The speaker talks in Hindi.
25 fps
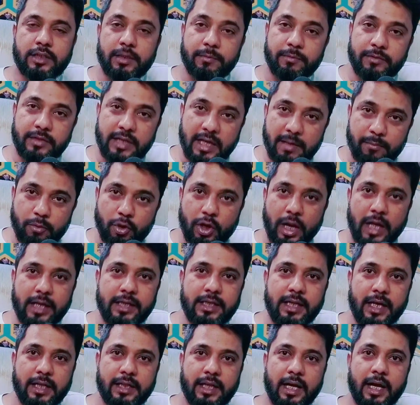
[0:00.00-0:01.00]
सिर्फ ये बोला
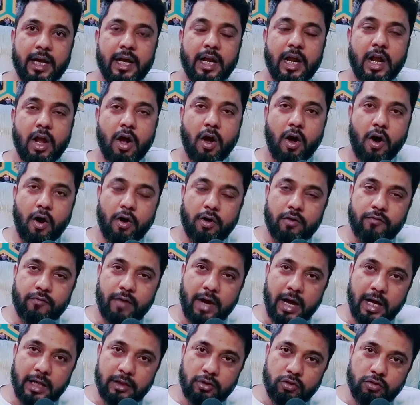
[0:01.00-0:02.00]
गया था और
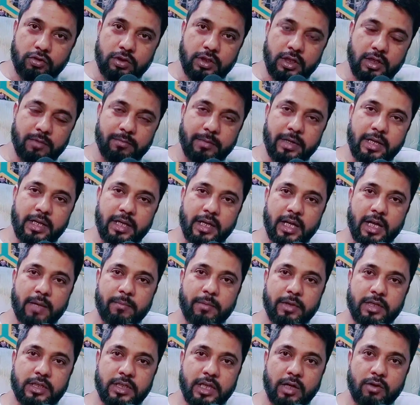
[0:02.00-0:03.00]
वहाँ तो तीन महीने
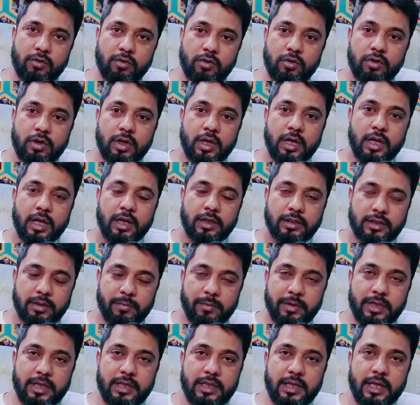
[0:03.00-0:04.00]
के बच्चा को
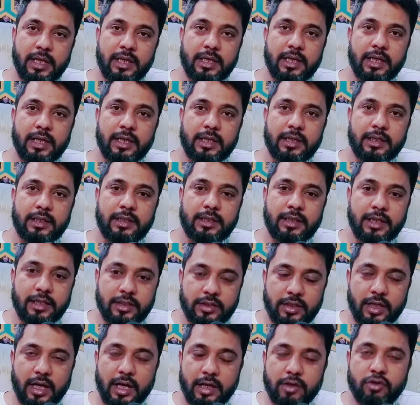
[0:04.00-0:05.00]
समझ लिए कि
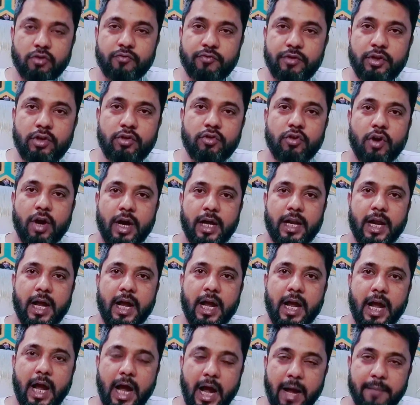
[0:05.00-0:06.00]
किस तरह जो वीडियो आ
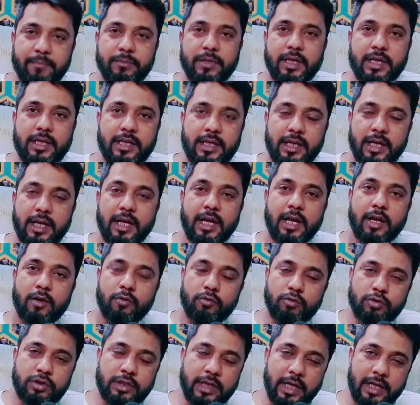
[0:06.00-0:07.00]
रहा है आप देखिए
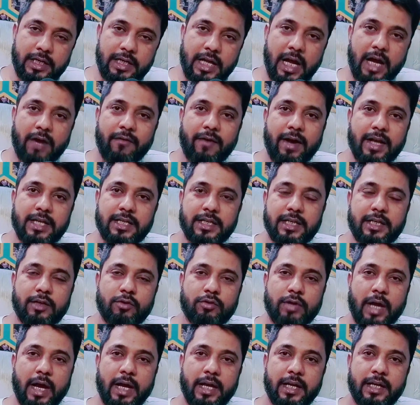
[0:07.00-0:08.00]
उसके लिए आवाज़
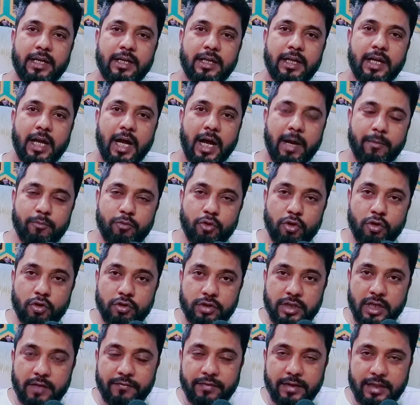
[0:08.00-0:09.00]
नहीं उठाए हम लोग
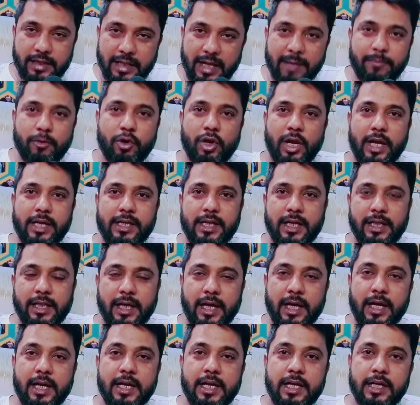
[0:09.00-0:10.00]
को सिर्फ इतना बोला गया
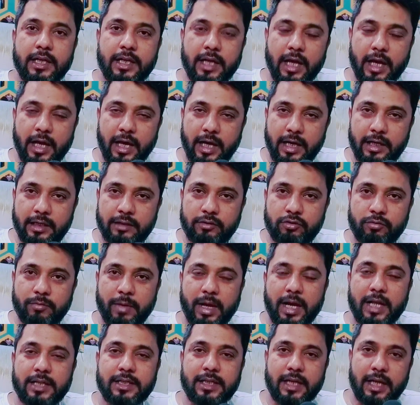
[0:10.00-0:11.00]
था कि अगर
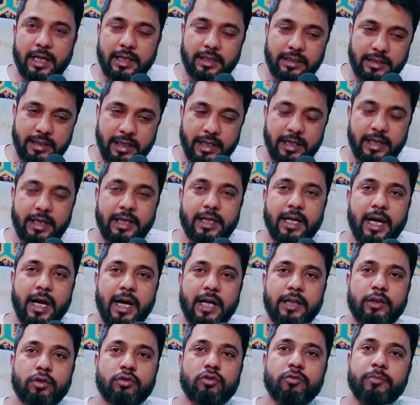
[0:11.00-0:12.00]
तुम्हारा सना ये नहीं
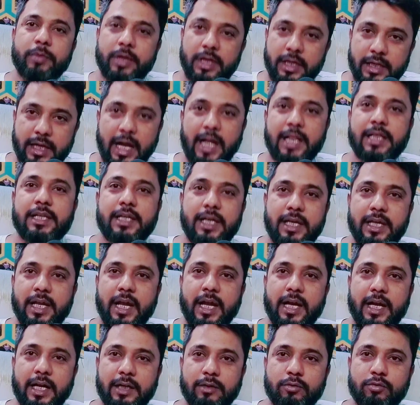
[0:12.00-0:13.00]
रहा तो तुम्हें निकाल दिया
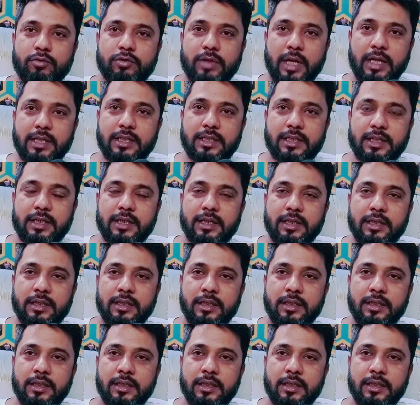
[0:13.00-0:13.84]
जाएगा हिंदुस्तान से